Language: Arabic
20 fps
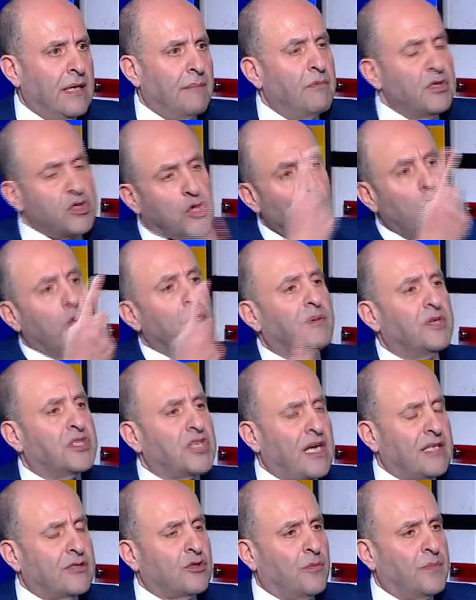مش هو
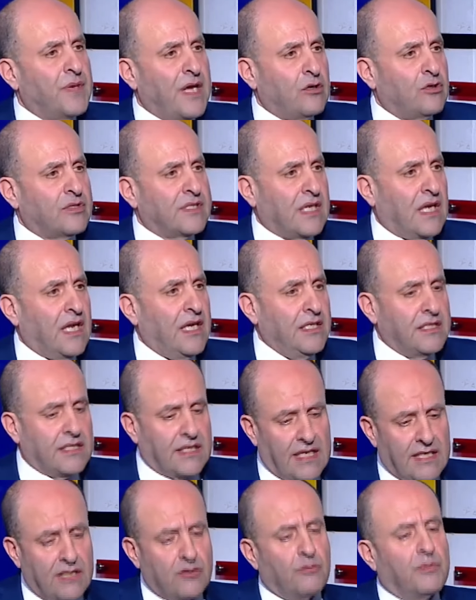بشخصه بياخذ صلاحيه
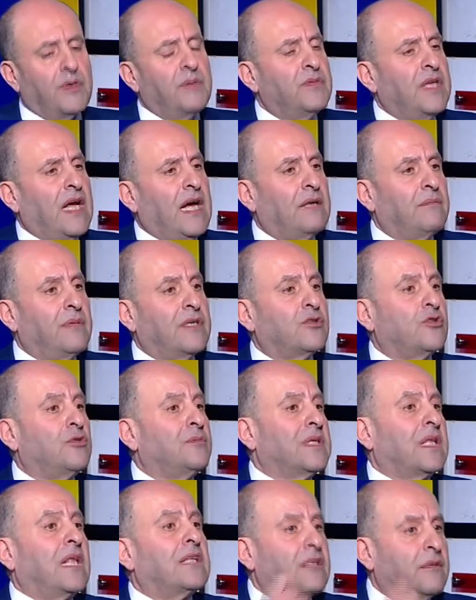الرئيس وبيمضي على
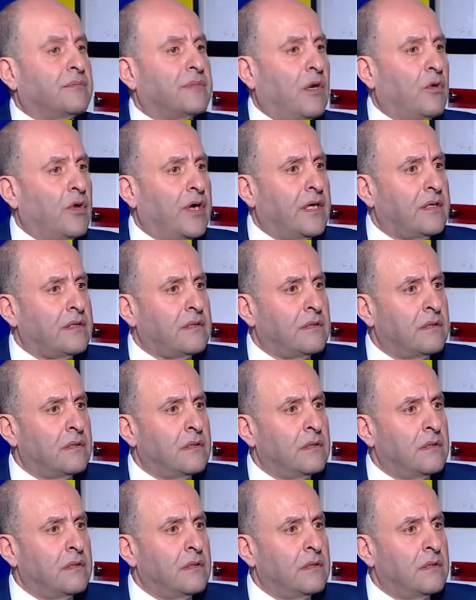المرسوم الثلاث انضوات